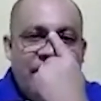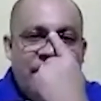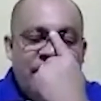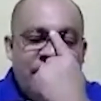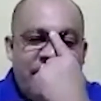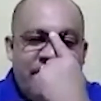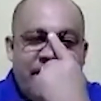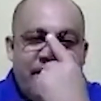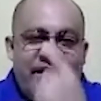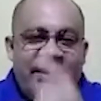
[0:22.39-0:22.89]

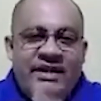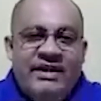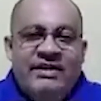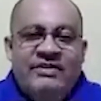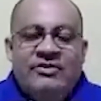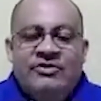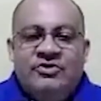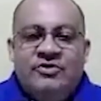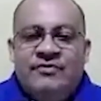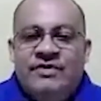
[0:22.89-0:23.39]

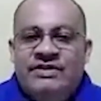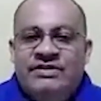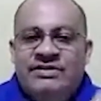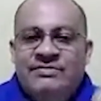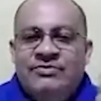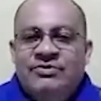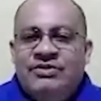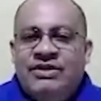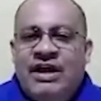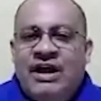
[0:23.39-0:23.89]
Porque nós
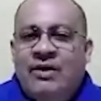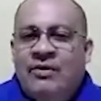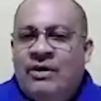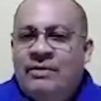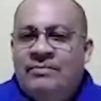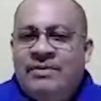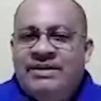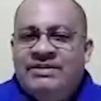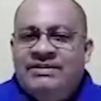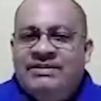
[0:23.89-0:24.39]
conversamos na
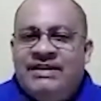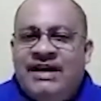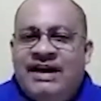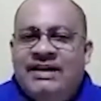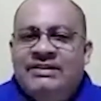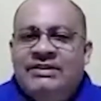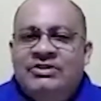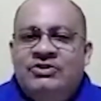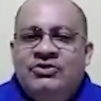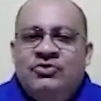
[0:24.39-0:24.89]
aula
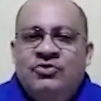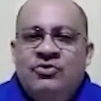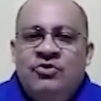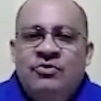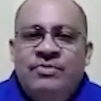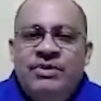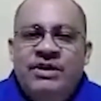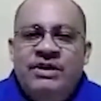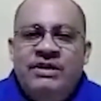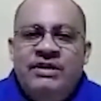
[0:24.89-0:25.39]
passada
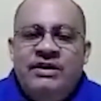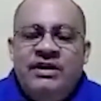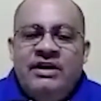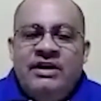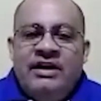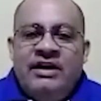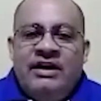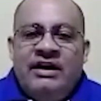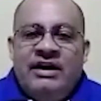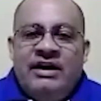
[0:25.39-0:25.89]
sobre
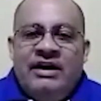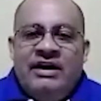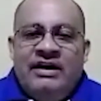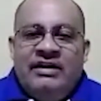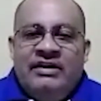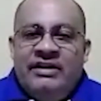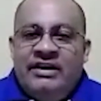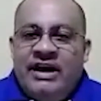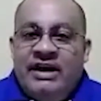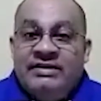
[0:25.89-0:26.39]

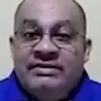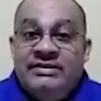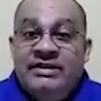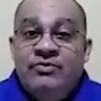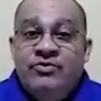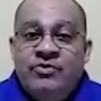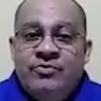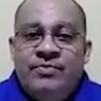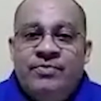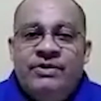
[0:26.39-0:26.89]
a
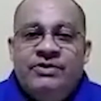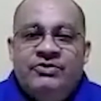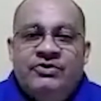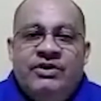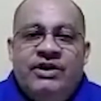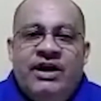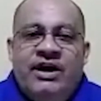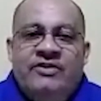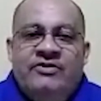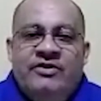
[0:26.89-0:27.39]
criação de
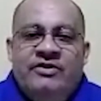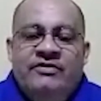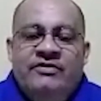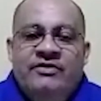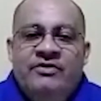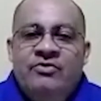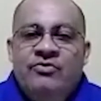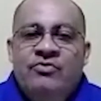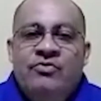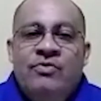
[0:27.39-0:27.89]

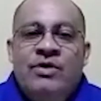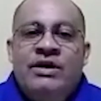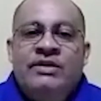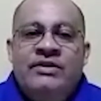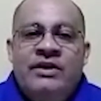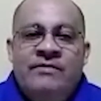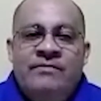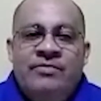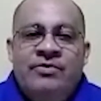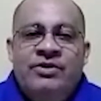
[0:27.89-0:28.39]
personagens e o
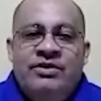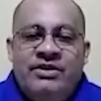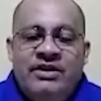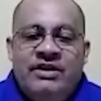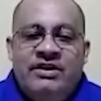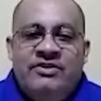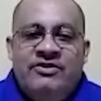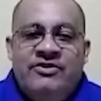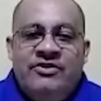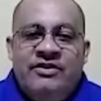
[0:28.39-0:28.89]
quanto é
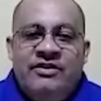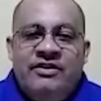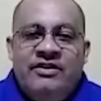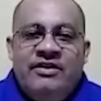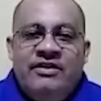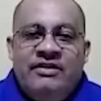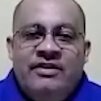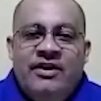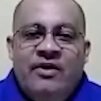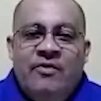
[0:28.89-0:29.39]
importante
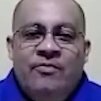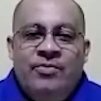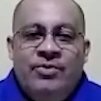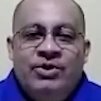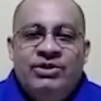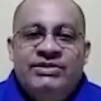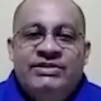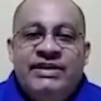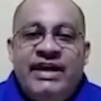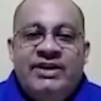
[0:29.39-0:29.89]
né, o
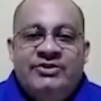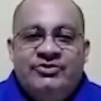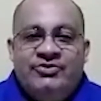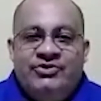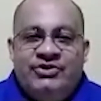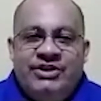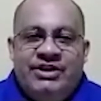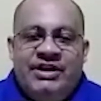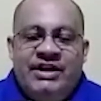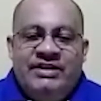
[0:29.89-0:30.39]
processo
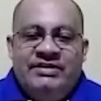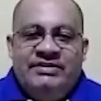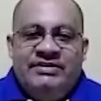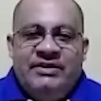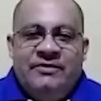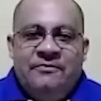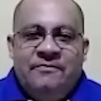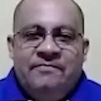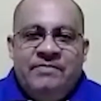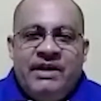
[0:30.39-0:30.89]
de
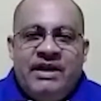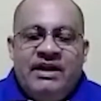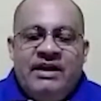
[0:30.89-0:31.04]
criação.